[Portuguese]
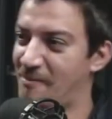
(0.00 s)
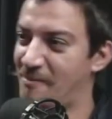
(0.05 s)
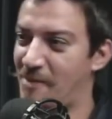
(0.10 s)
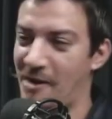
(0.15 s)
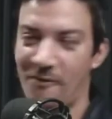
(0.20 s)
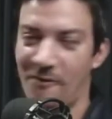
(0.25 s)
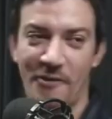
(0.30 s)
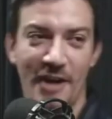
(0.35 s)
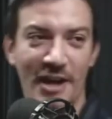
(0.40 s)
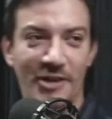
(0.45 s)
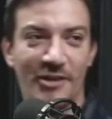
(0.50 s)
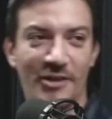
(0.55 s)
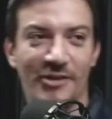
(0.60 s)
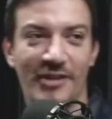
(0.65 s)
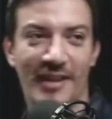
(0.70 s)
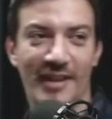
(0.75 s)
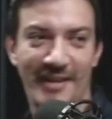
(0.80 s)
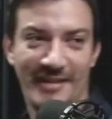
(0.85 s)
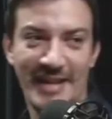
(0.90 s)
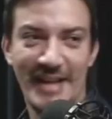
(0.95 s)
Pra frente eu sei
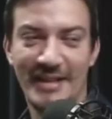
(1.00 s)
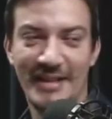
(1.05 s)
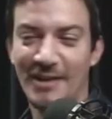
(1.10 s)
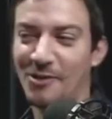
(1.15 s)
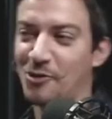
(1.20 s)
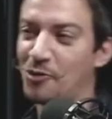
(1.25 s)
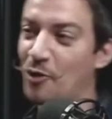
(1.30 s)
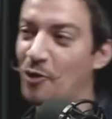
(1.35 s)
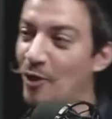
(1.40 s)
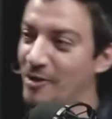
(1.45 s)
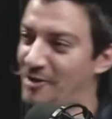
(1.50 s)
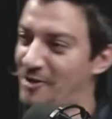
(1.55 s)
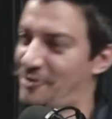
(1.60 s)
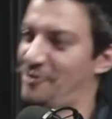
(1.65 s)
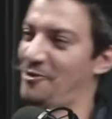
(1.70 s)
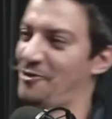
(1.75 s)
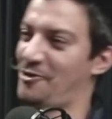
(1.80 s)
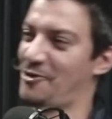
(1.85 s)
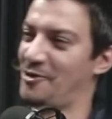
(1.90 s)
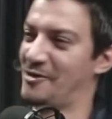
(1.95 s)
as datas todas do
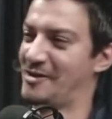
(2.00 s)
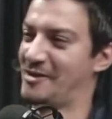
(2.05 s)
shows.